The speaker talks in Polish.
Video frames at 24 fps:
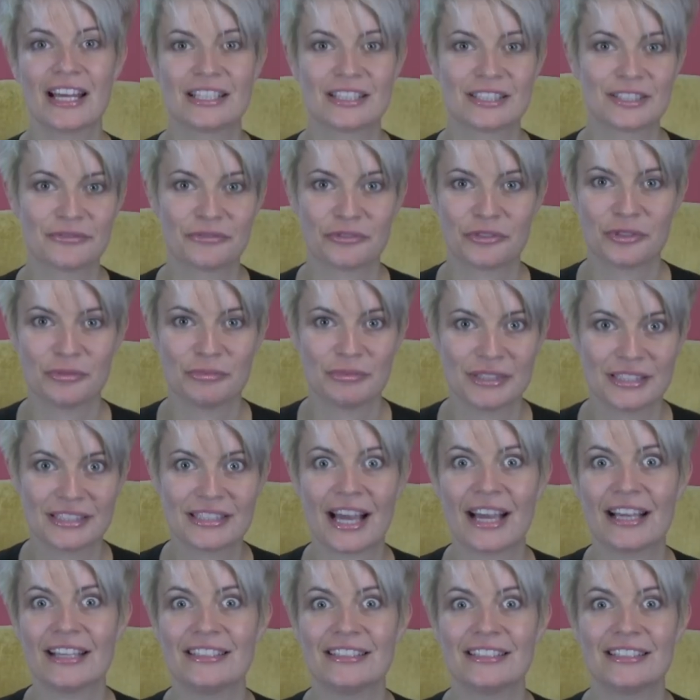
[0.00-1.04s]
swoimi
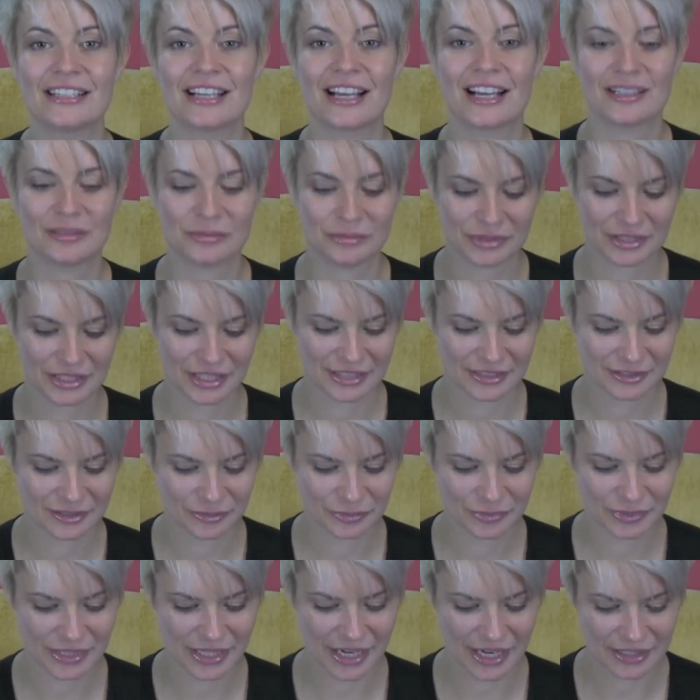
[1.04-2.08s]
tajnikami, jak
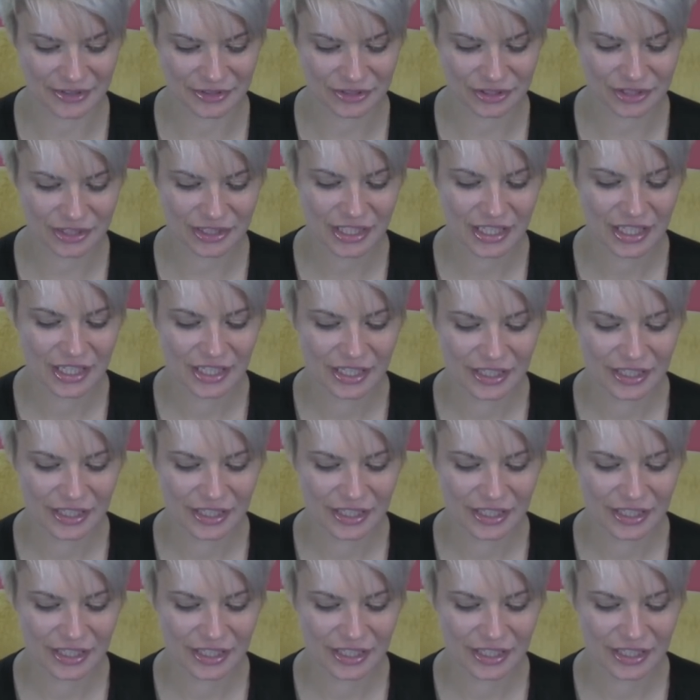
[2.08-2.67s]
sobie radzi.